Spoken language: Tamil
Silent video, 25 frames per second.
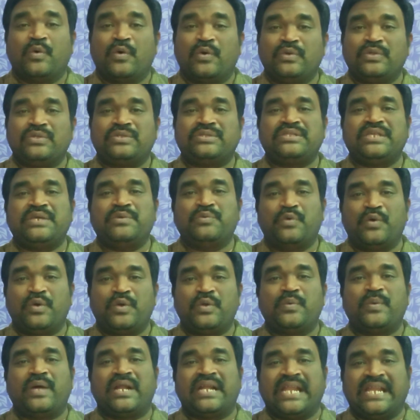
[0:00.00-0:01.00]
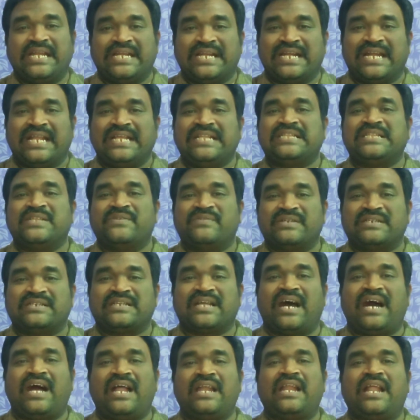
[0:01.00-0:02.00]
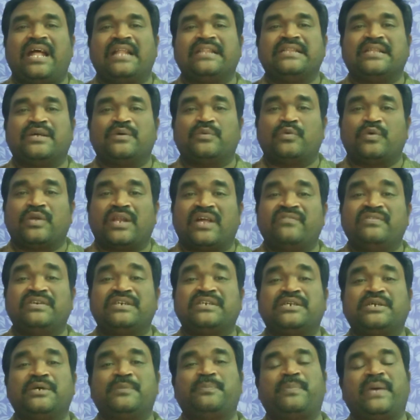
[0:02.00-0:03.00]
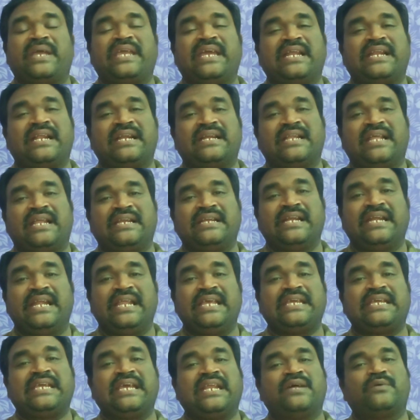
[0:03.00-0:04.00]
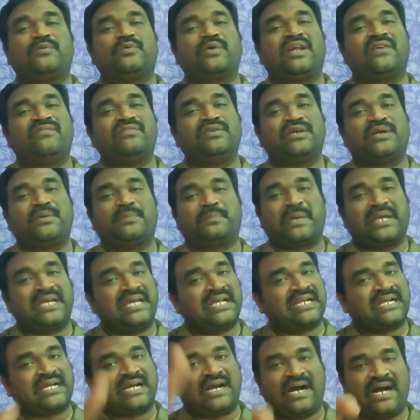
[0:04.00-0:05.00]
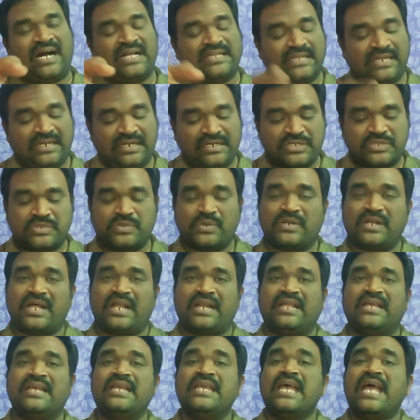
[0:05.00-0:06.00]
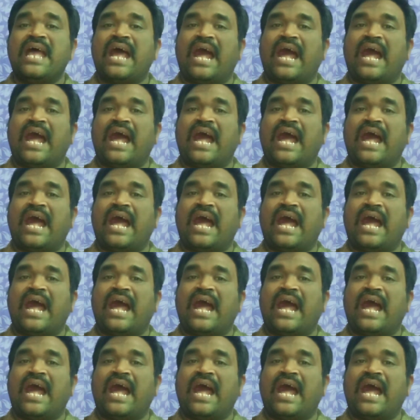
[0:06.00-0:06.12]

ஒருத்தி ஒருவனை நினைத்து விட்டால் அந்த உறவுக்கு பெயர் என்ன நினைக்கிற உறவுக்கு பெயர் காதல்னு சொல்றாரு